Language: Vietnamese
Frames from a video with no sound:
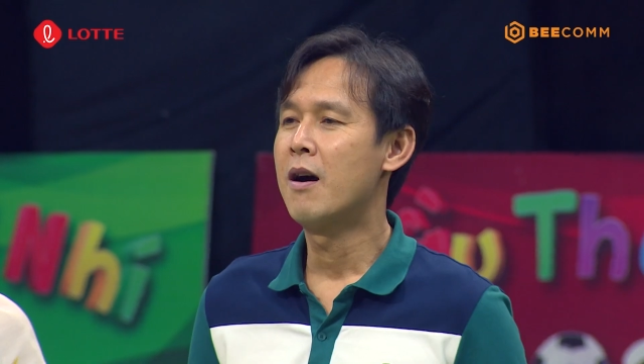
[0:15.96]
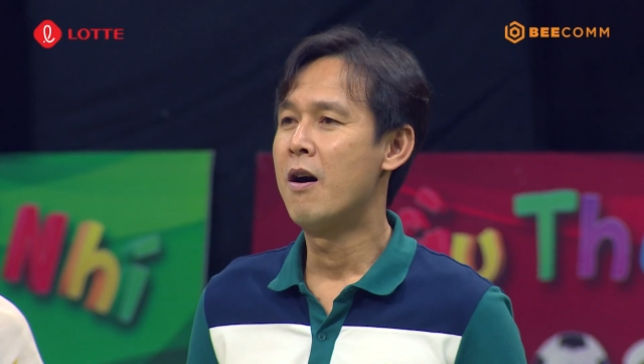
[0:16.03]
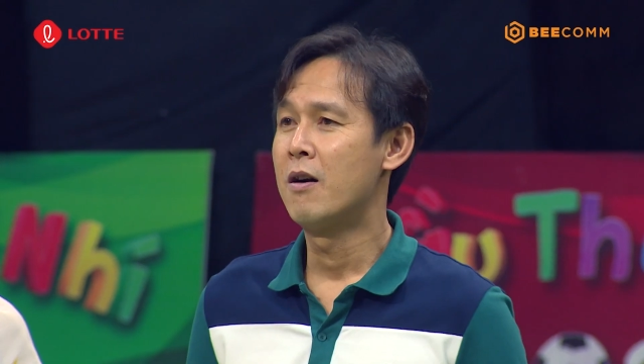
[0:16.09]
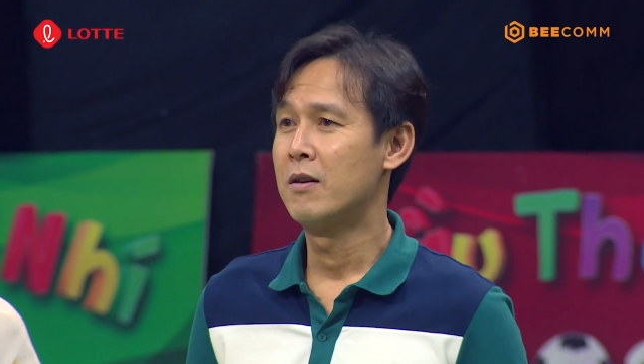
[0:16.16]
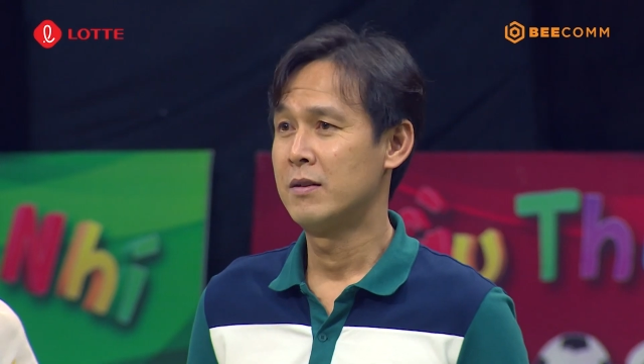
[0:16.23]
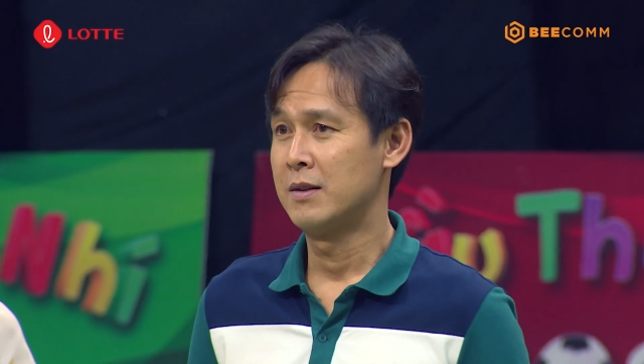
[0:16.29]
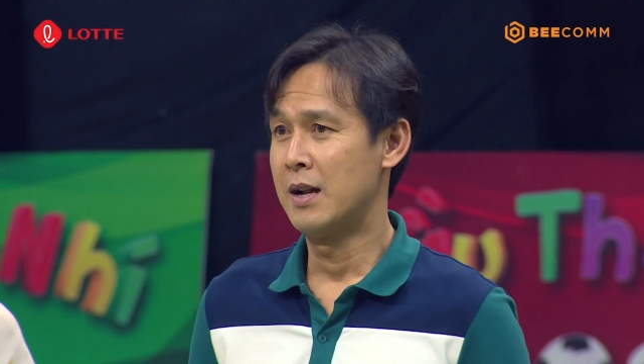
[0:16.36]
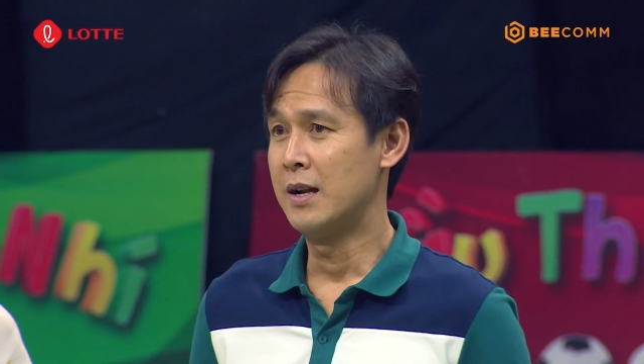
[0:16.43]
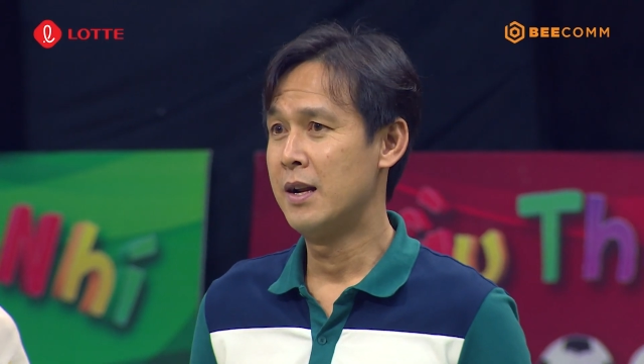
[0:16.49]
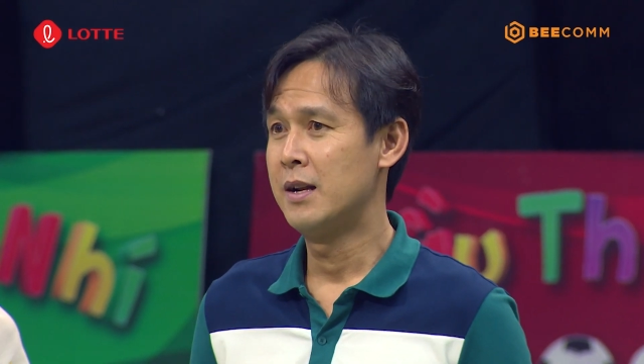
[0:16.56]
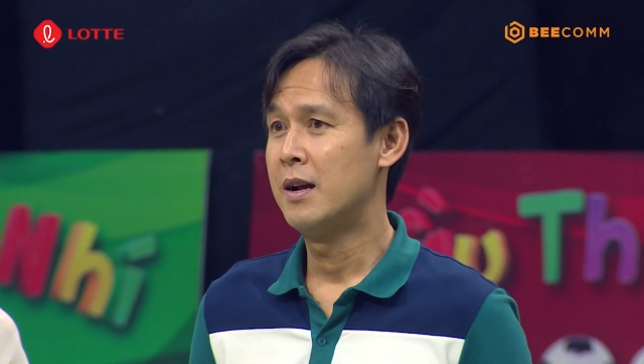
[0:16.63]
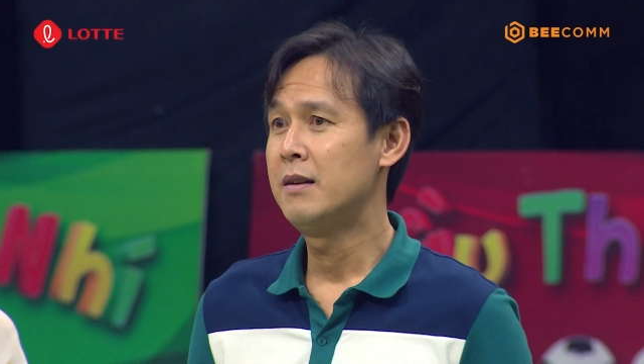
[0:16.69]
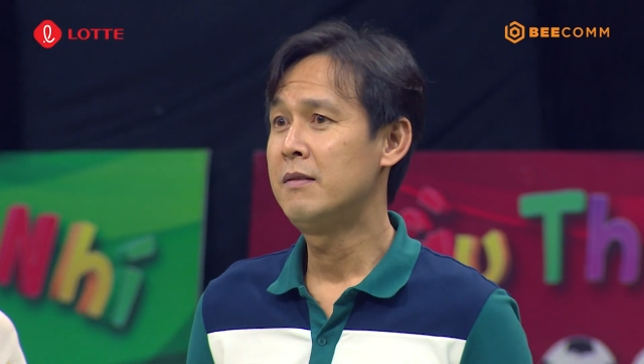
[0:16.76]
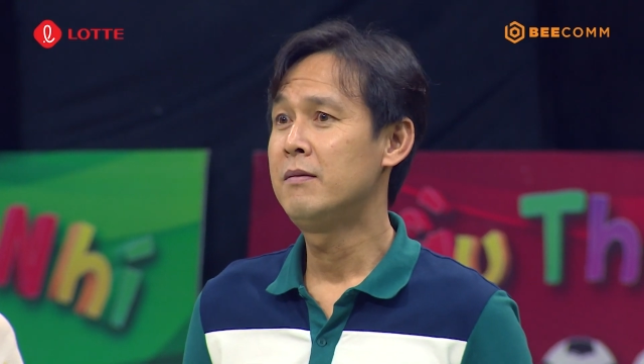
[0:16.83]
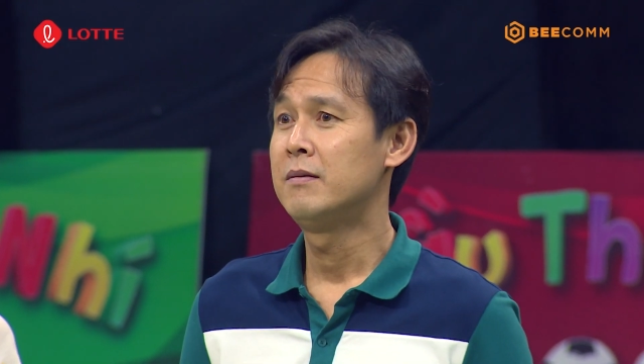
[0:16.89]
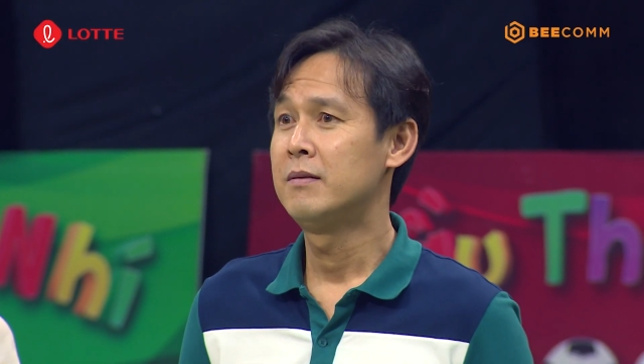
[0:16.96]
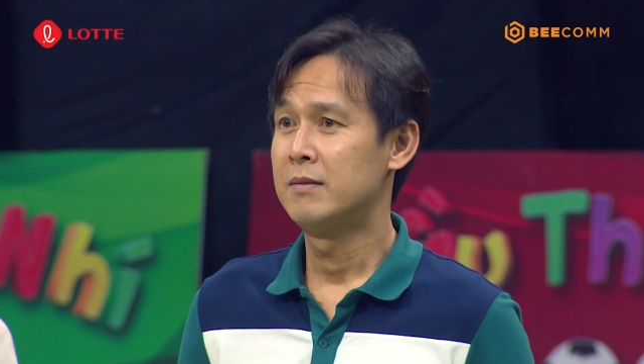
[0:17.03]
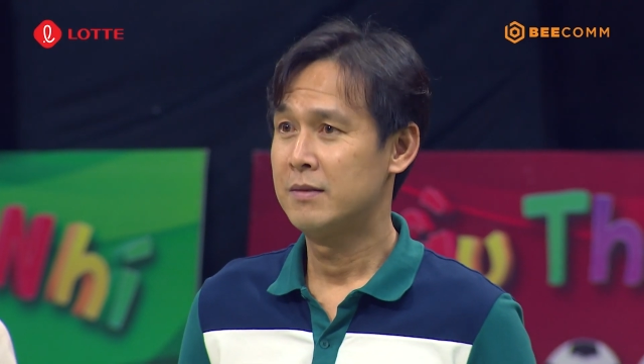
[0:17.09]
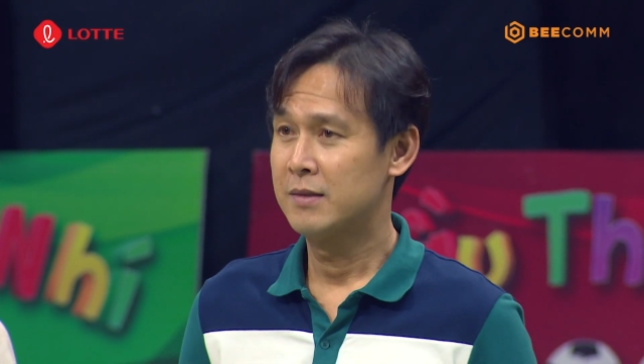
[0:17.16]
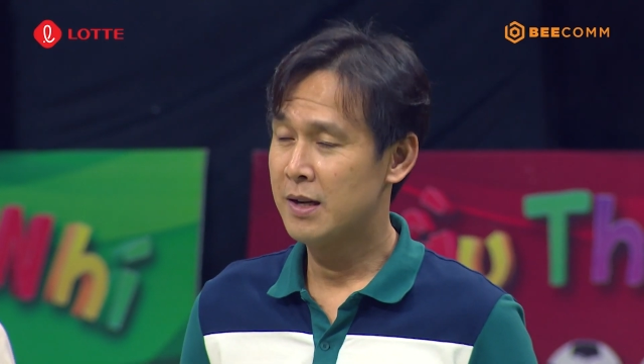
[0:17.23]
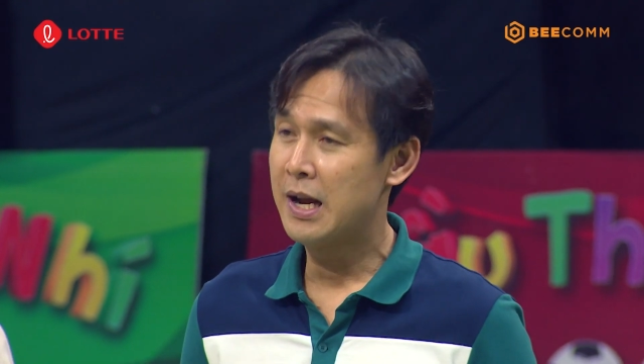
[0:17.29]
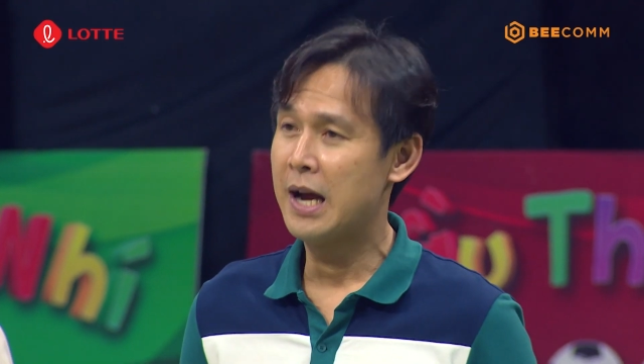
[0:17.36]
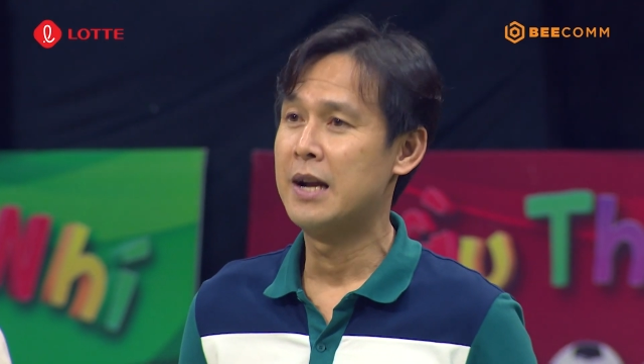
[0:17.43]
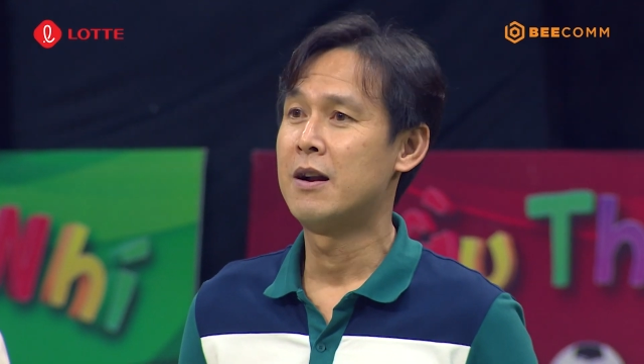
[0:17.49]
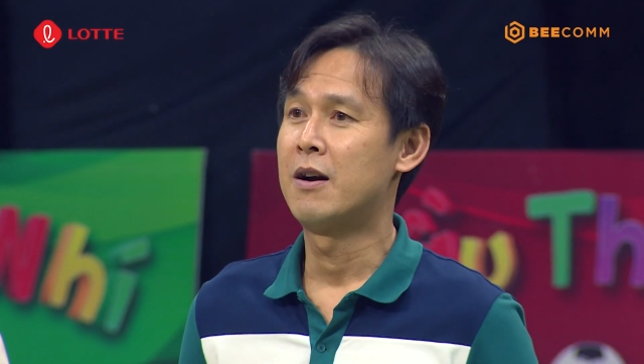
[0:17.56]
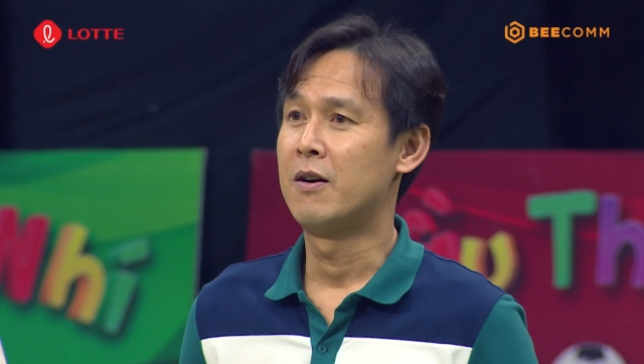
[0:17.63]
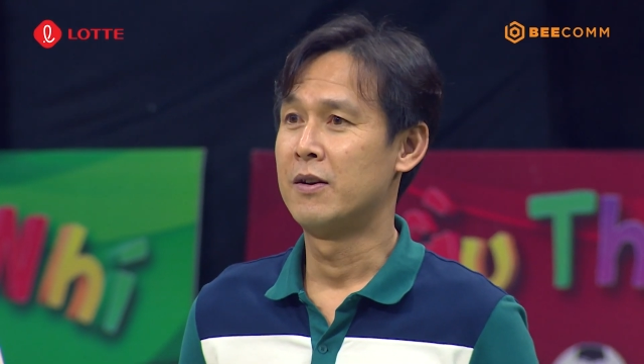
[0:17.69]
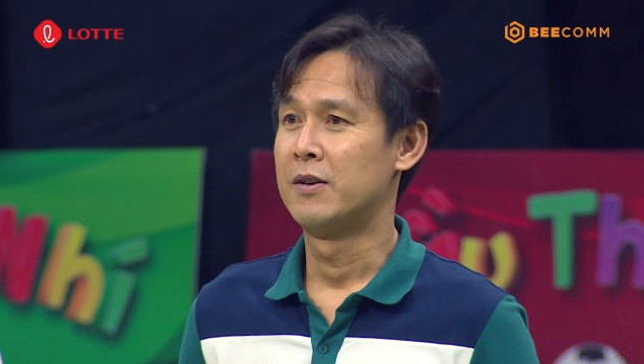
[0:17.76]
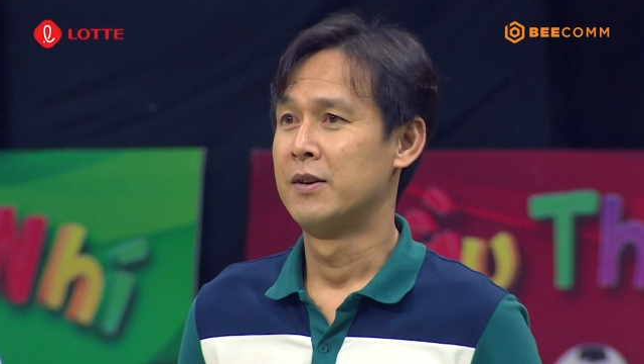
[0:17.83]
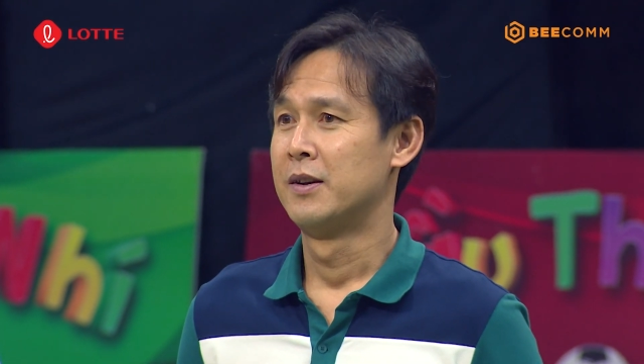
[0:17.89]
Con đã đi đến tới đây
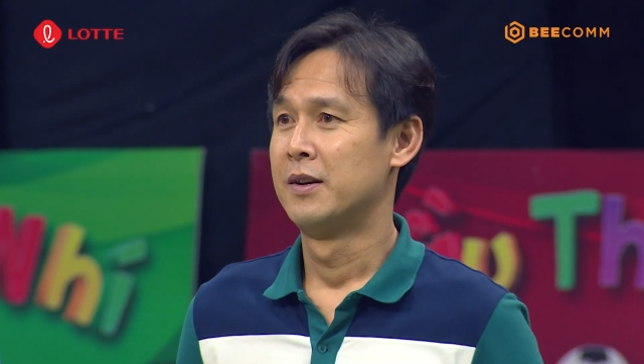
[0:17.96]
rồi,